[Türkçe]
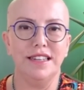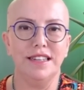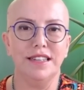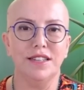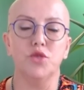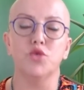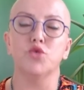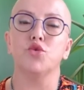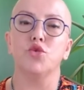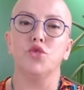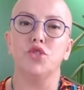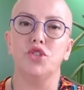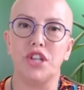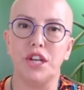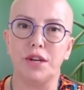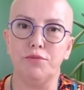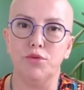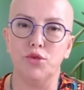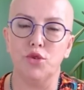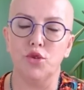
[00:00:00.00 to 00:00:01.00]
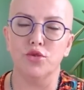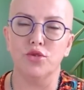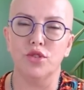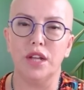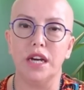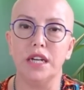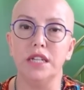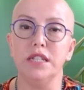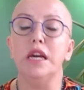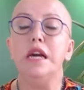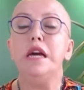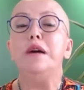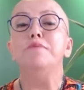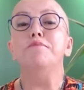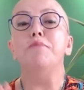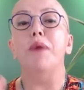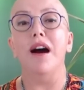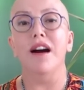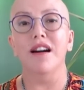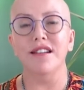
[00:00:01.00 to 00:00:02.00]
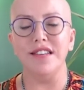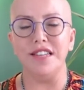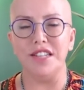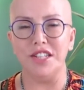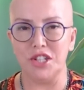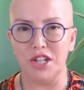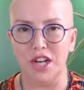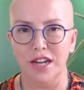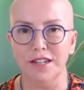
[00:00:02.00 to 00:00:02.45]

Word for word: gözükecek bu dolunay parlayacak